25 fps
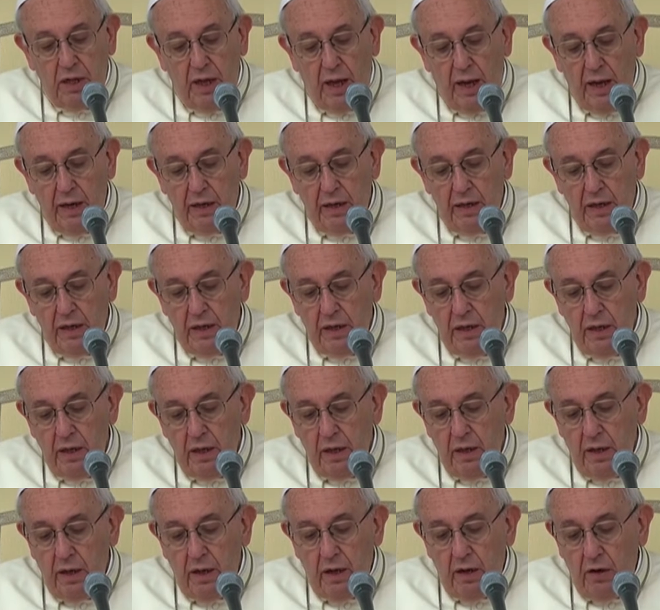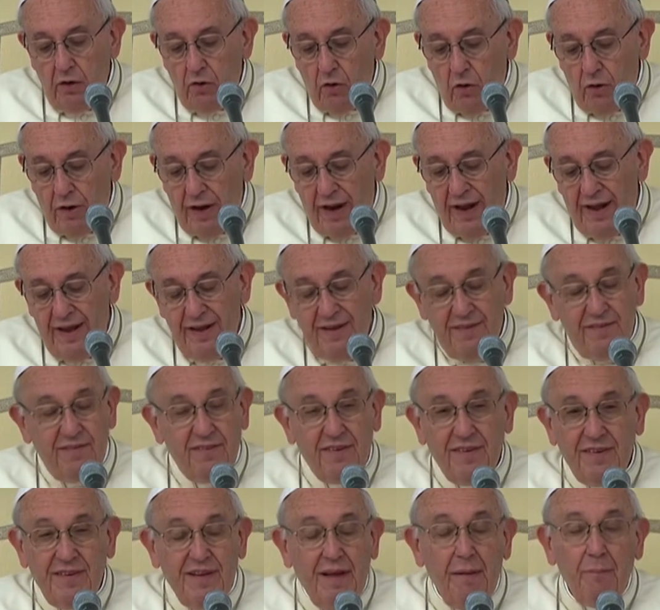anni non è
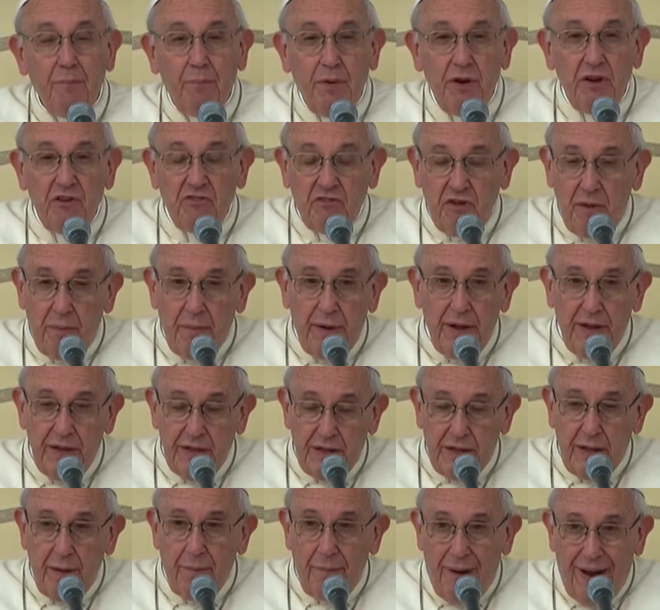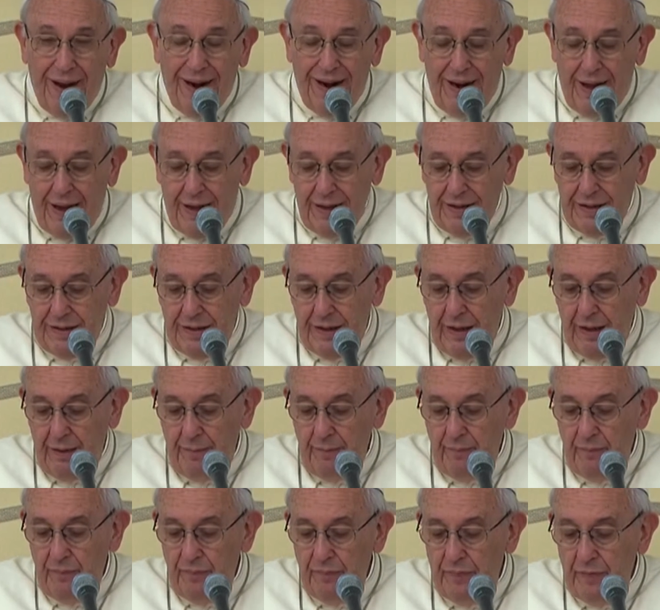semplicemente malata,
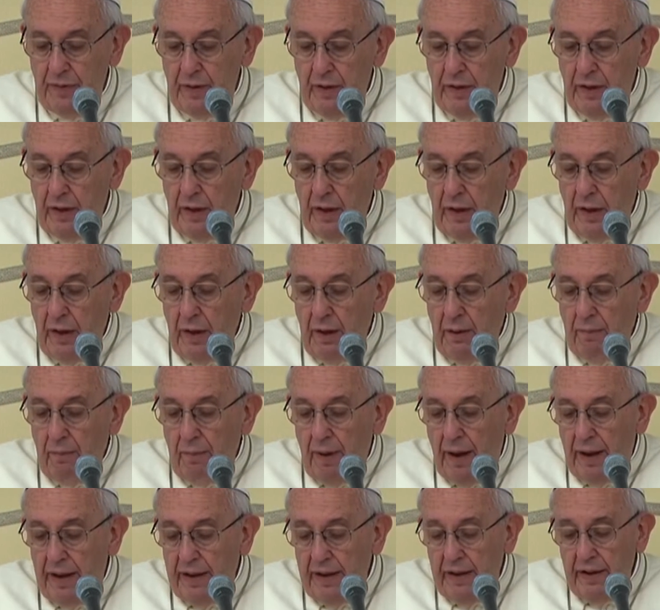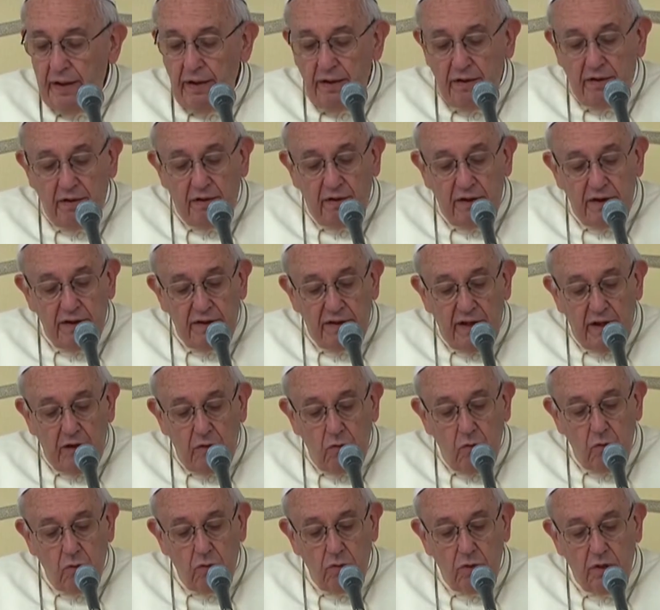ma è
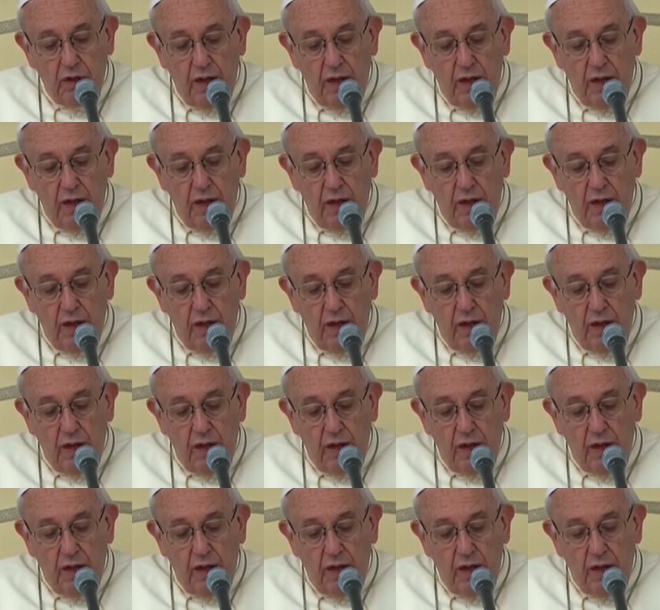ritenuta